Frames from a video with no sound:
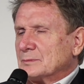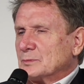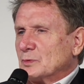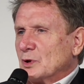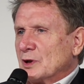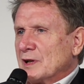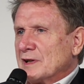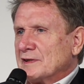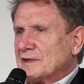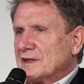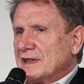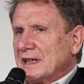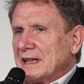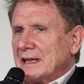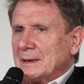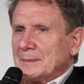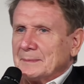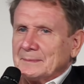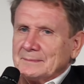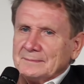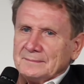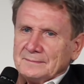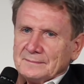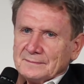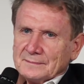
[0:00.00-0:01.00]
Buonasera.
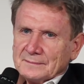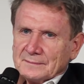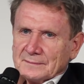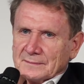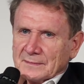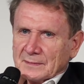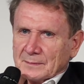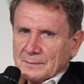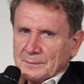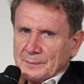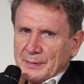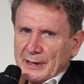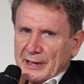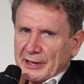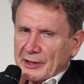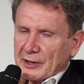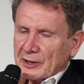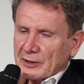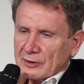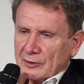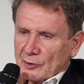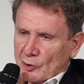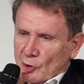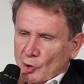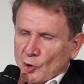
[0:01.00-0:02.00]

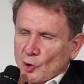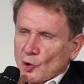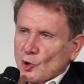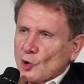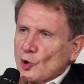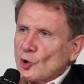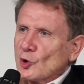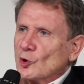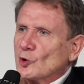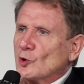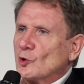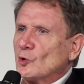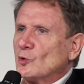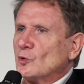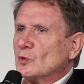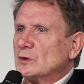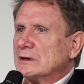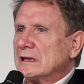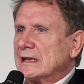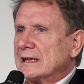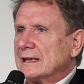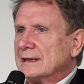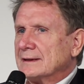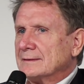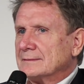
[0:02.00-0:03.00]
Per non
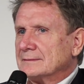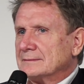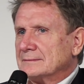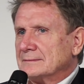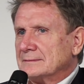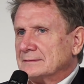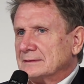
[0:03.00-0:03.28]
concludere,